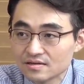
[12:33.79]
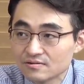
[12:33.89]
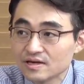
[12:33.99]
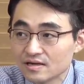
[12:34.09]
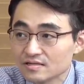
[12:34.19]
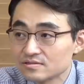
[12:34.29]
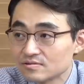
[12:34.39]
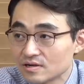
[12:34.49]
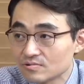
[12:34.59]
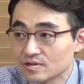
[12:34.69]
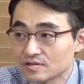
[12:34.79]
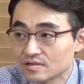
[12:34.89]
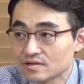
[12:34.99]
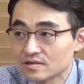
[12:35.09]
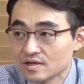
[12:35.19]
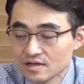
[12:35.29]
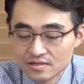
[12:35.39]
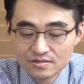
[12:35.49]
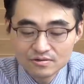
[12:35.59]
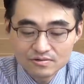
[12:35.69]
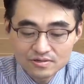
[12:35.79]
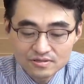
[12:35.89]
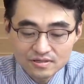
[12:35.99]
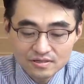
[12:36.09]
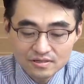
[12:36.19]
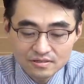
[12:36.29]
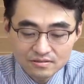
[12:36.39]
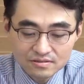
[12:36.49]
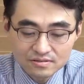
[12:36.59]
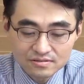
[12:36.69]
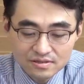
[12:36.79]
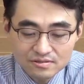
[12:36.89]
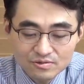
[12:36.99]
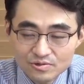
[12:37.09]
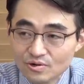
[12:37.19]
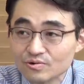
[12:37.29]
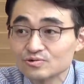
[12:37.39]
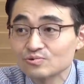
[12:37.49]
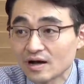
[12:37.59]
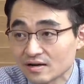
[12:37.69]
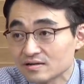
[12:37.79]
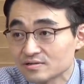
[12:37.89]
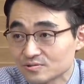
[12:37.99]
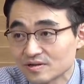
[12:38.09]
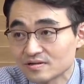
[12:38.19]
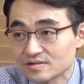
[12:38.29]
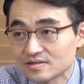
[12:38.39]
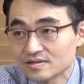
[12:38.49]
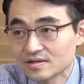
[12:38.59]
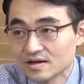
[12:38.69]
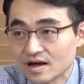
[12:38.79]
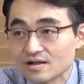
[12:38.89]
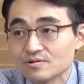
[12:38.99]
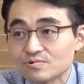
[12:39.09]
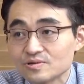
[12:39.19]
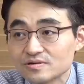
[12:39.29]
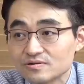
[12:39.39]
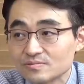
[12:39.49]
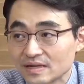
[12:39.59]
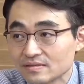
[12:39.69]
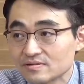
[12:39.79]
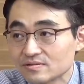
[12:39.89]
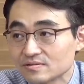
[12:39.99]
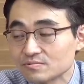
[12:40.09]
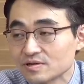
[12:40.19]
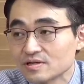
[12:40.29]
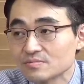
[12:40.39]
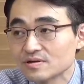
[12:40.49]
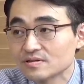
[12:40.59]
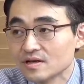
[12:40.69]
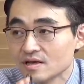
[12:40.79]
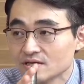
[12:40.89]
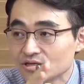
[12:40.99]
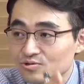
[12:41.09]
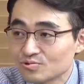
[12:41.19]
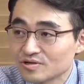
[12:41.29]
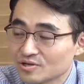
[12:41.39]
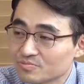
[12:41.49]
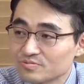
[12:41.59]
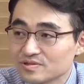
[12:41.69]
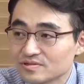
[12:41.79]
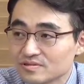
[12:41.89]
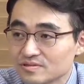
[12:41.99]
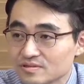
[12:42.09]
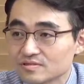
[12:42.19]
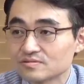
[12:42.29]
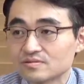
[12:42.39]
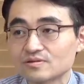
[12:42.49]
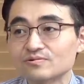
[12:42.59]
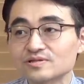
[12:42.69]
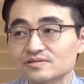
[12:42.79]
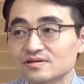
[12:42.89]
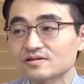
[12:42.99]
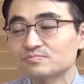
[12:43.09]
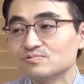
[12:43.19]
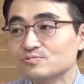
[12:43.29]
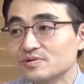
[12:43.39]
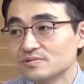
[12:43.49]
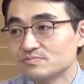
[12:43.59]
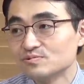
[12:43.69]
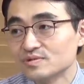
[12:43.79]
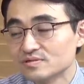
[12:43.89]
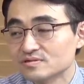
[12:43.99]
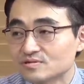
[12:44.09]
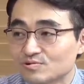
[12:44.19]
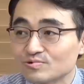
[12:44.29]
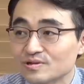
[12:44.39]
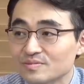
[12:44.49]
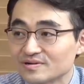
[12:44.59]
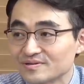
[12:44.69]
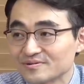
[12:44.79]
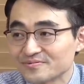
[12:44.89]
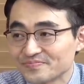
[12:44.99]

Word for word: 이렇게 인정을 하고 가니까 이거를 이제 그 셀트리온 경영지도 알았겠죠 당연히 알고 이거를 만들어서 왜냐하면 기존의 제품들은 이제 경쟁자가 물빛, 물밑듯이 들어온단 말이에요.